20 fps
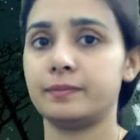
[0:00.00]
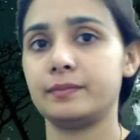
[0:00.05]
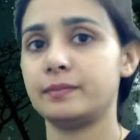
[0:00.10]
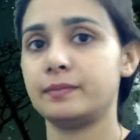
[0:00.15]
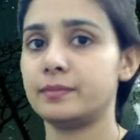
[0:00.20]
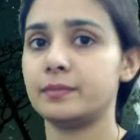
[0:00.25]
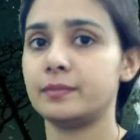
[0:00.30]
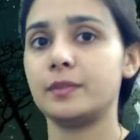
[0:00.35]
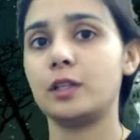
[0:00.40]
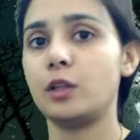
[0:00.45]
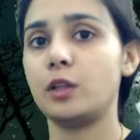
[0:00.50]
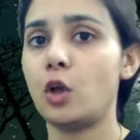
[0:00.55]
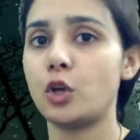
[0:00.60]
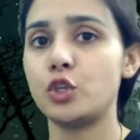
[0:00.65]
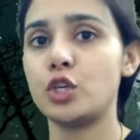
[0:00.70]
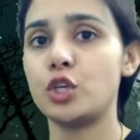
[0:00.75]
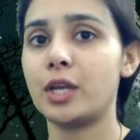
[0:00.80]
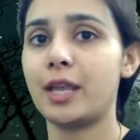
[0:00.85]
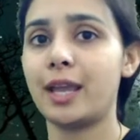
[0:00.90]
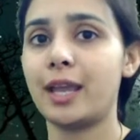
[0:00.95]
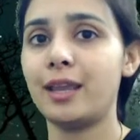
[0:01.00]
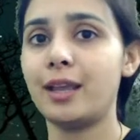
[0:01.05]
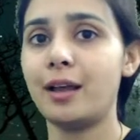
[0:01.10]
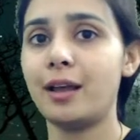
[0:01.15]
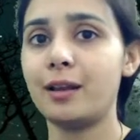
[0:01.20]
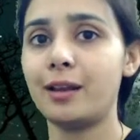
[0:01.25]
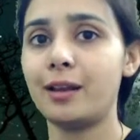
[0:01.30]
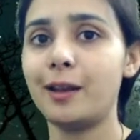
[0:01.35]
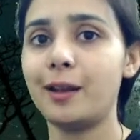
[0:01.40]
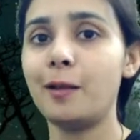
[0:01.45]
लॉजिक है यार
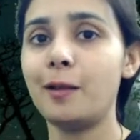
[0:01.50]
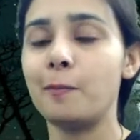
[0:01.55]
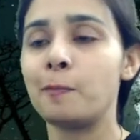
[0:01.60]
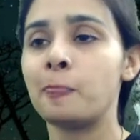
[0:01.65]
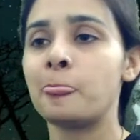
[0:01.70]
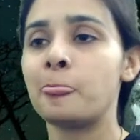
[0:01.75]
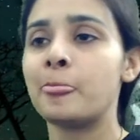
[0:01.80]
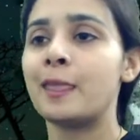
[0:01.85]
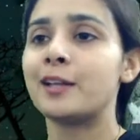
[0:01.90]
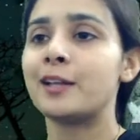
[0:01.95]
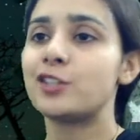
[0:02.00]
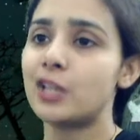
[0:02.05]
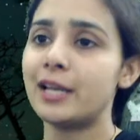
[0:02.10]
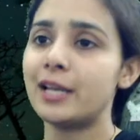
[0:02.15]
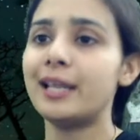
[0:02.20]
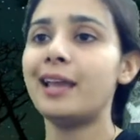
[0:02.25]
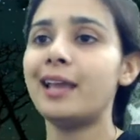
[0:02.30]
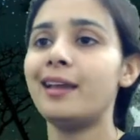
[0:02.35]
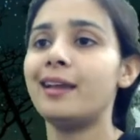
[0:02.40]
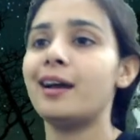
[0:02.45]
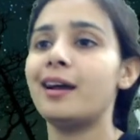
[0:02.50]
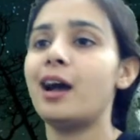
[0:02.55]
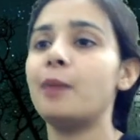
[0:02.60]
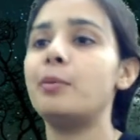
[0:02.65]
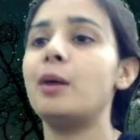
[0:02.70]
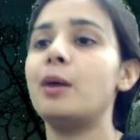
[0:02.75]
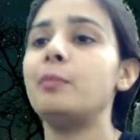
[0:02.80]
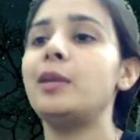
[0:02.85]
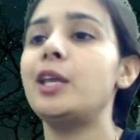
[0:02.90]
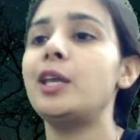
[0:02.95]
है ना चलिए अब
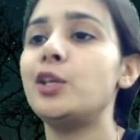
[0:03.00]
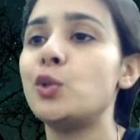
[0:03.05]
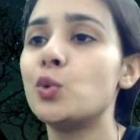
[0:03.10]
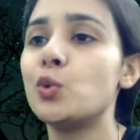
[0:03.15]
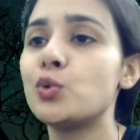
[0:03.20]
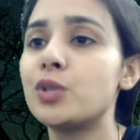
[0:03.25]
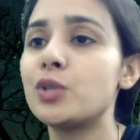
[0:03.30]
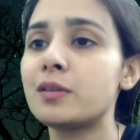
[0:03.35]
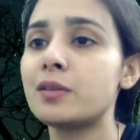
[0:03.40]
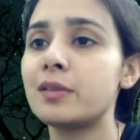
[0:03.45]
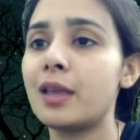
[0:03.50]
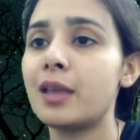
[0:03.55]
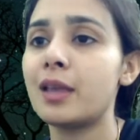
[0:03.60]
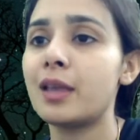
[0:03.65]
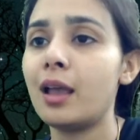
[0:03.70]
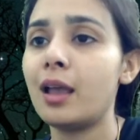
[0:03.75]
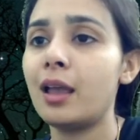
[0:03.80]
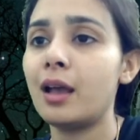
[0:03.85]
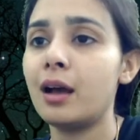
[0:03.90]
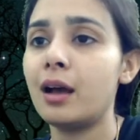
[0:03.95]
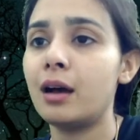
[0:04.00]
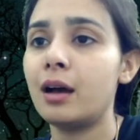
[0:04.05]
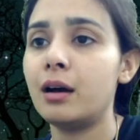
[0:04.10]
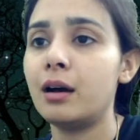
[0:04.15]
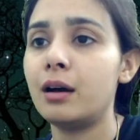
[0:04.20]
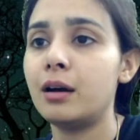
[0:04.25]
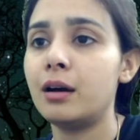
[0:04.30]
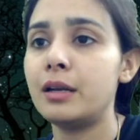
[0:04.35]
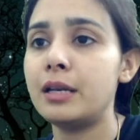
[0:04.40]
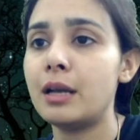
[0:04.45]
हमने यूज़र से
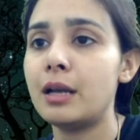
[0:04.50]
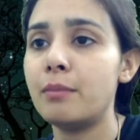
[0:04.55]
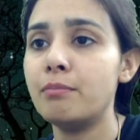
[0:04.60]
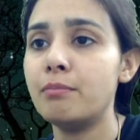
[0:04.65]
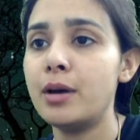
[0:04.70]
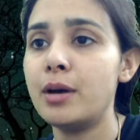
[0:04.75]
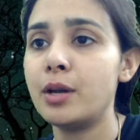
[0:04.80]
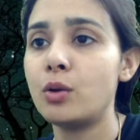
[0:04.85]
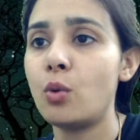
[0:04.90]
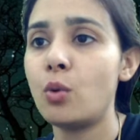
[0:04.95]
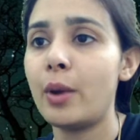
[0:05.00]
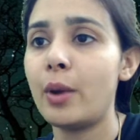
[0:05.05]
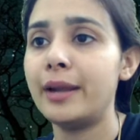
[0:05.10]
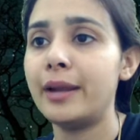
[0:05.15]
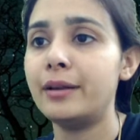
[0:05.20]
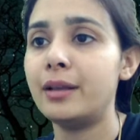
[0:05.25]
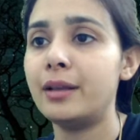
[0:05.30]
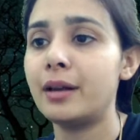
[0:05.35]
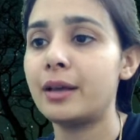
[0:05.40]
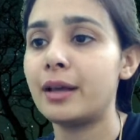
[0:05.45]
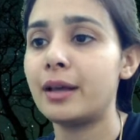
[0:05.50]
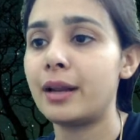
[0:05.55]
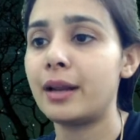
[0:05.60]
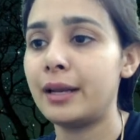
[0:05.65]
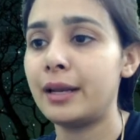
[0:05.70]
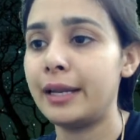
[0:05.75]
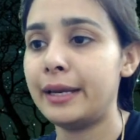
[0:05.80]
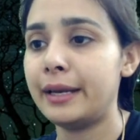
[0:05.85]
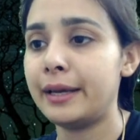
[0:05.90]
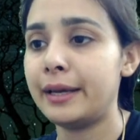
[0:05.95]
नंबर को एंटर करा
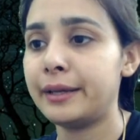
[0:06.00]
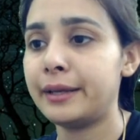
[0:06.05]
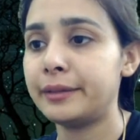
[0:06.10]
लेना है